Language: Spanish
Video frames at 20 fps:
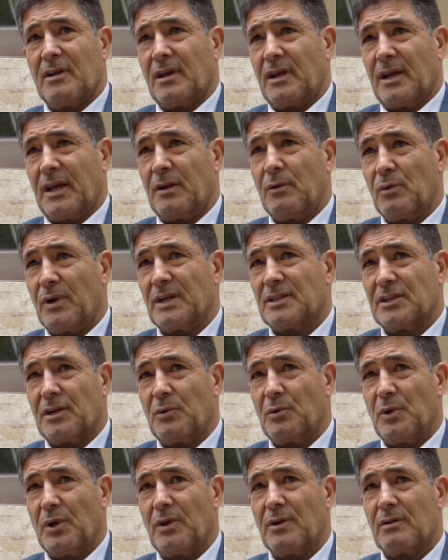en una
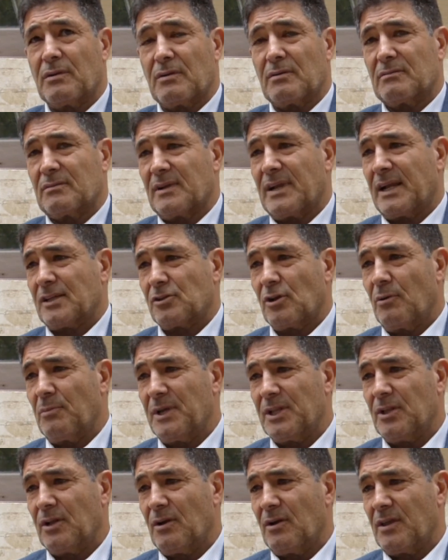reunión
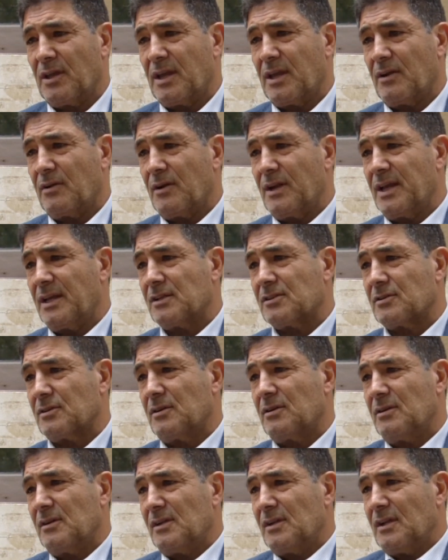casualmente nos dijeron
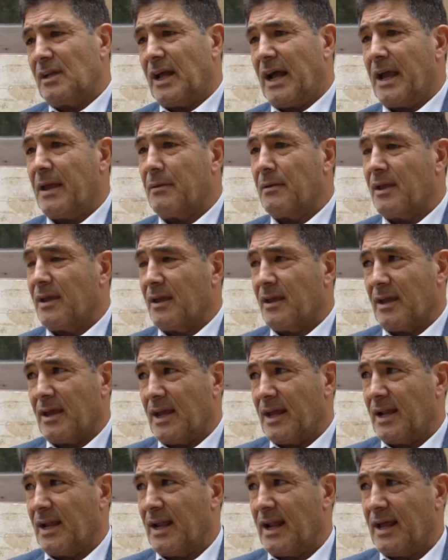eso. Hay
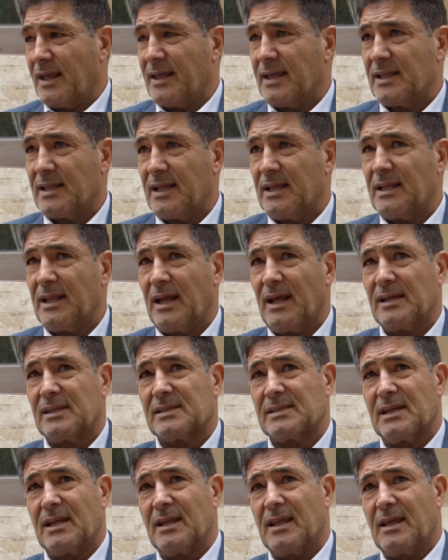en las distintas
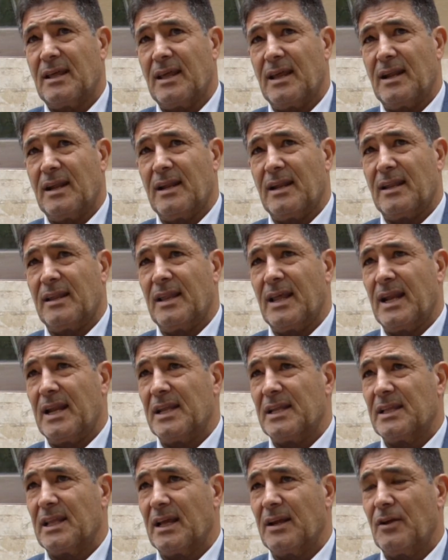sedes del, del
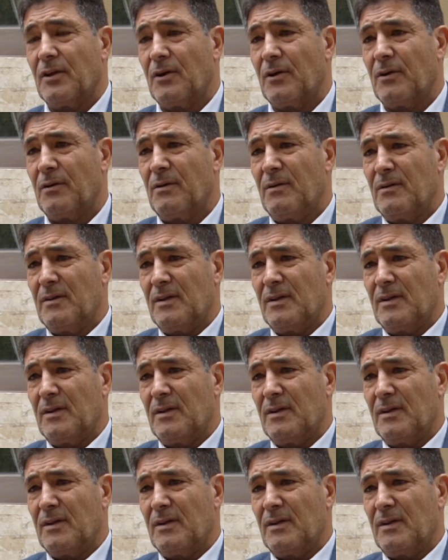interior